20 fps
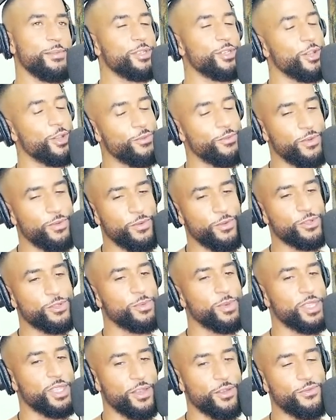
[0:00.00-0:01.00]
aber ich glaube, wenn wir
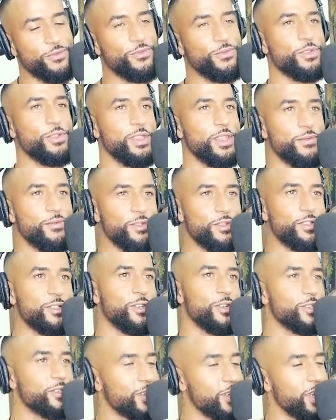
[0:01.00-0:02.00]
uns mal treffen würden, dann würde
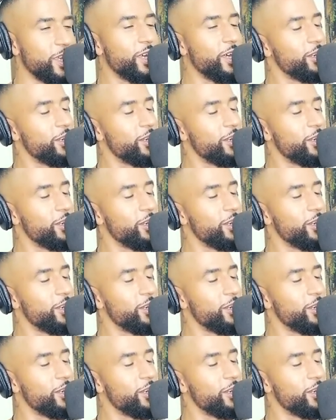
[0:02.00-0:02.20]
sie auch sagen,